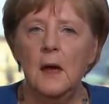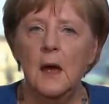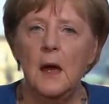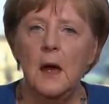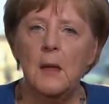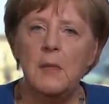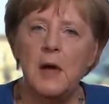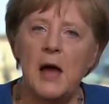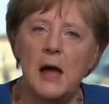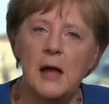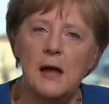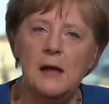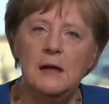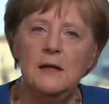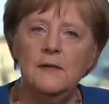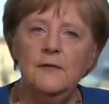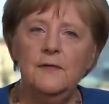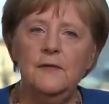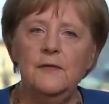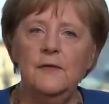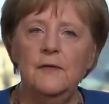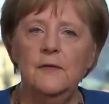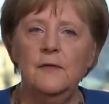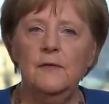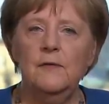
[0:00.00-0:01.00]
Aber
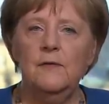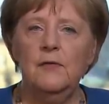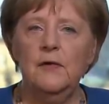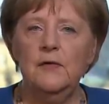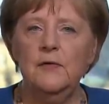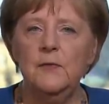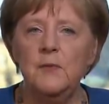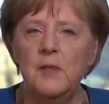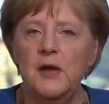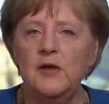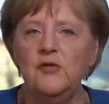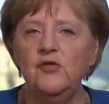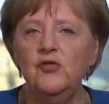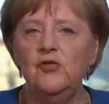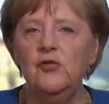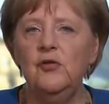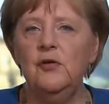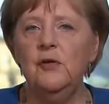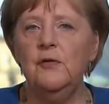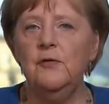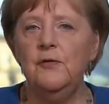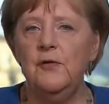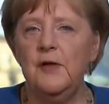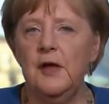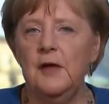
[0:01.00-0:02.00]
alles, was Menschen
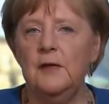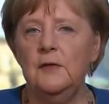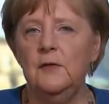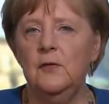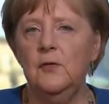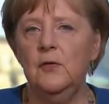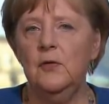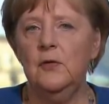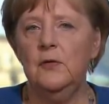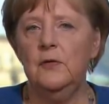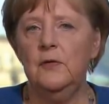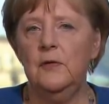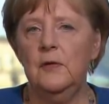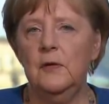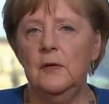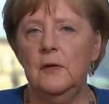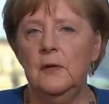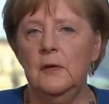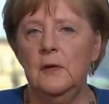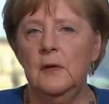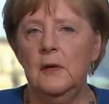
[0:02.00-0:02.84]
gefährden könnte,